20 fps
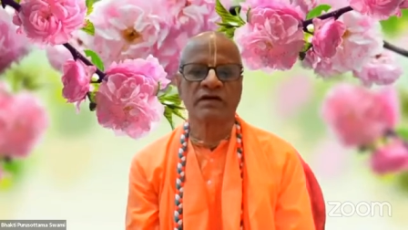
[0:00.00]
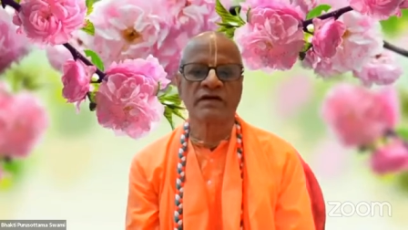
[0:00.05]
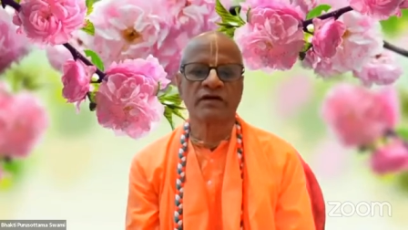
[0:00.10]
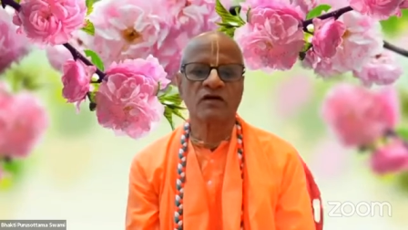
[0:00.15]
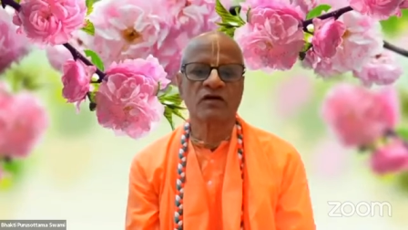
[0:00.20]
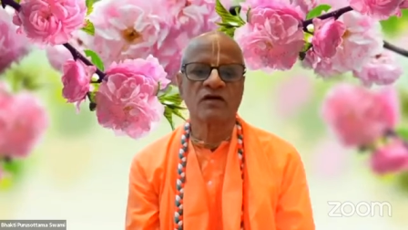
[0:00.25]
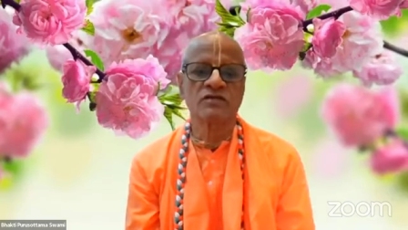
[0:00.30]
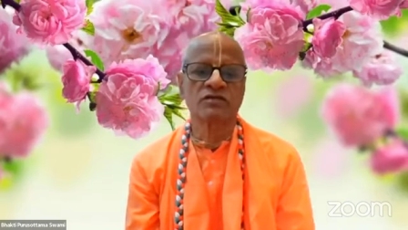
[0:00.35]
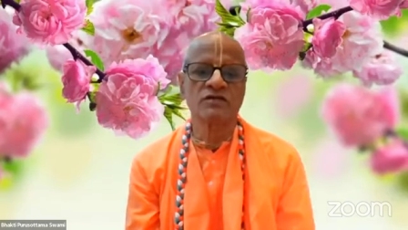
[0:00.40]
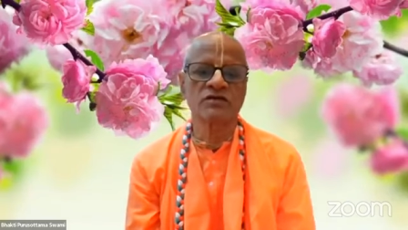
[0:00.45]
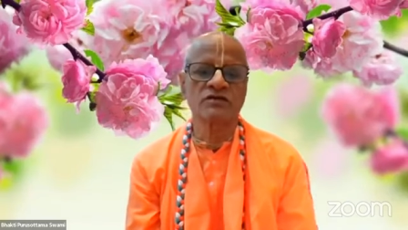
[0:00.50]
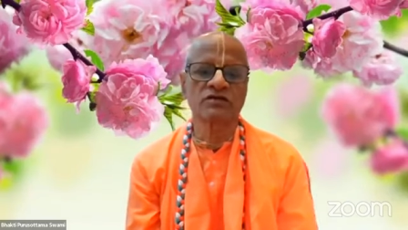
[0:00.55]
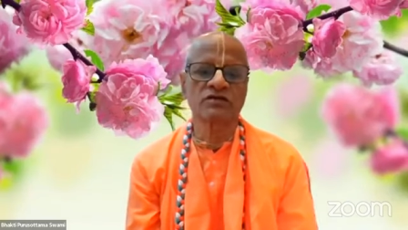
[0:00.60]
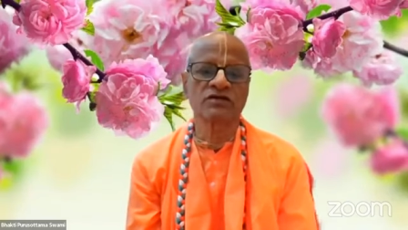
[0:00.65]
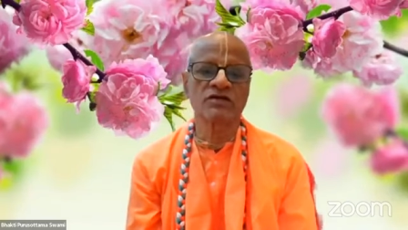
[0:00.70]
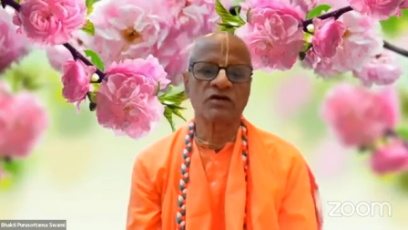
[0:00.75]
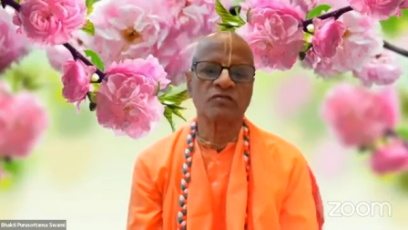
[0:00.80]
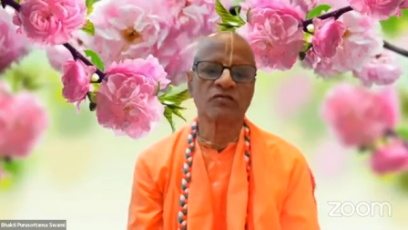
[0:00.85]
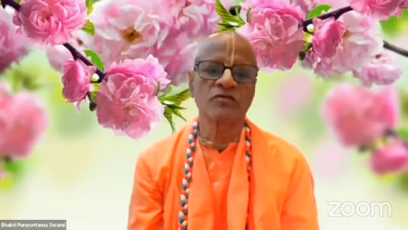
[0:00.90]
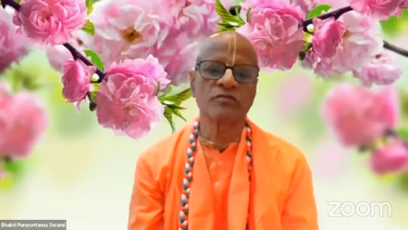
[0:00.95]
এই অর্থ
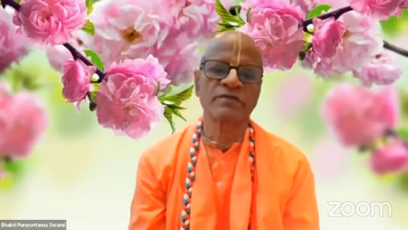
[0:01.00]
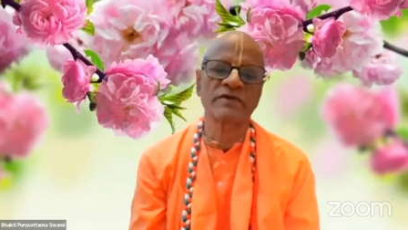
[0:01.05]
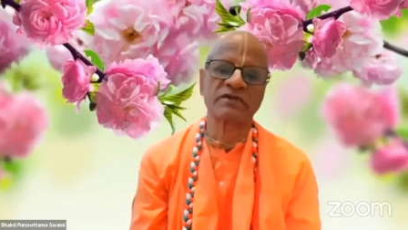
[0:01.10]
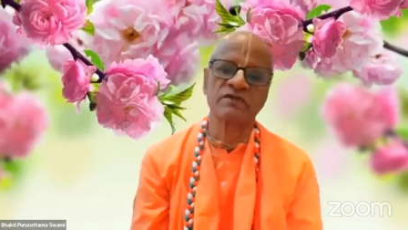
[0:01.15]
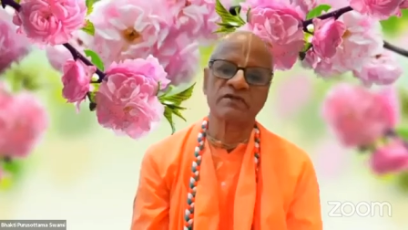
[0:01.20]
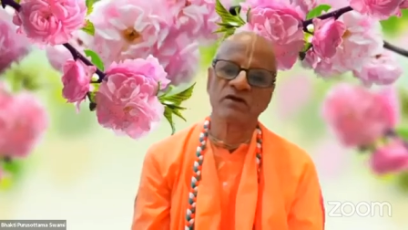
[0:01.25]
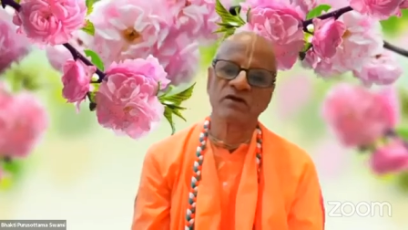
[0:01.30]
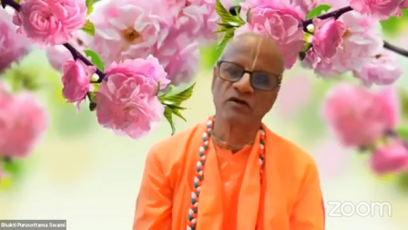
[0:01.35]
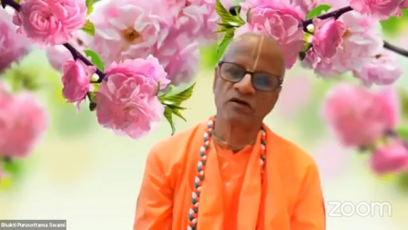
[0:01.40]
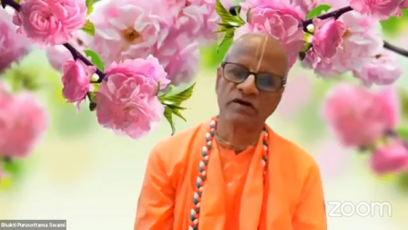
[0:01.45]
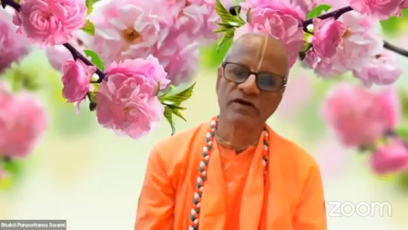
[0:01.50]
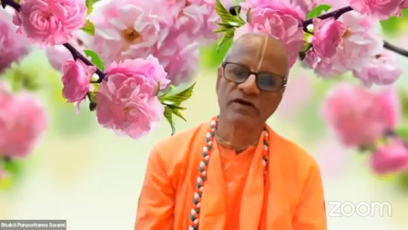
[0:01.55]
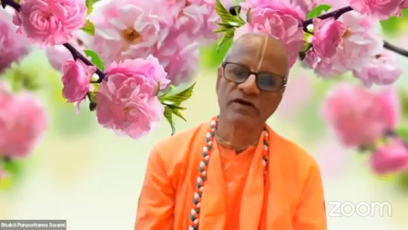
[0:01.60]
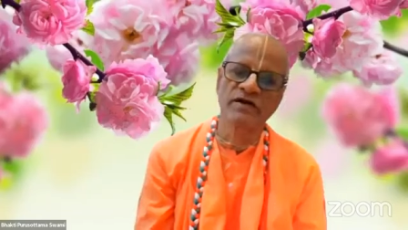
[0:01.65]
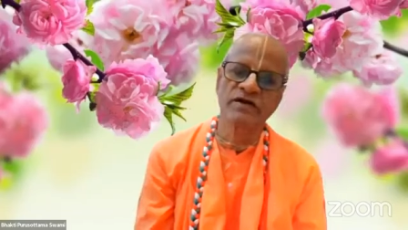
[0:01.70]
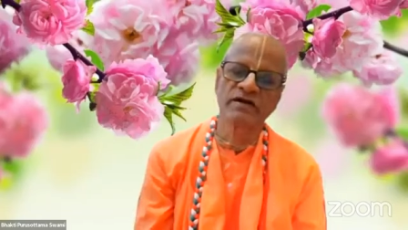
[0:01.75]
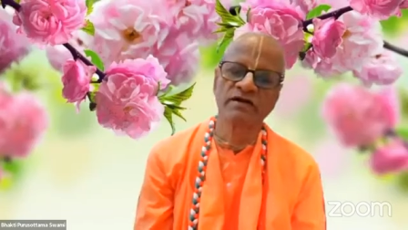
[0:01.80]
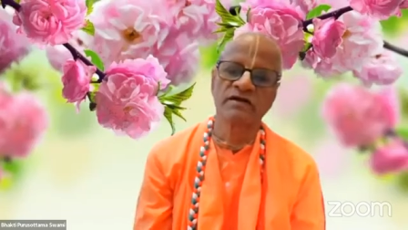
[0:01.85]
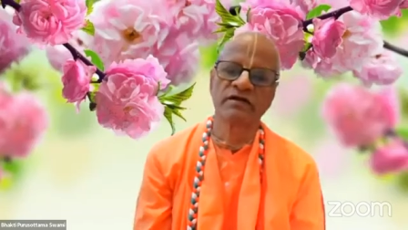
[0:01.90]
যদি অভিপ্রেত হয়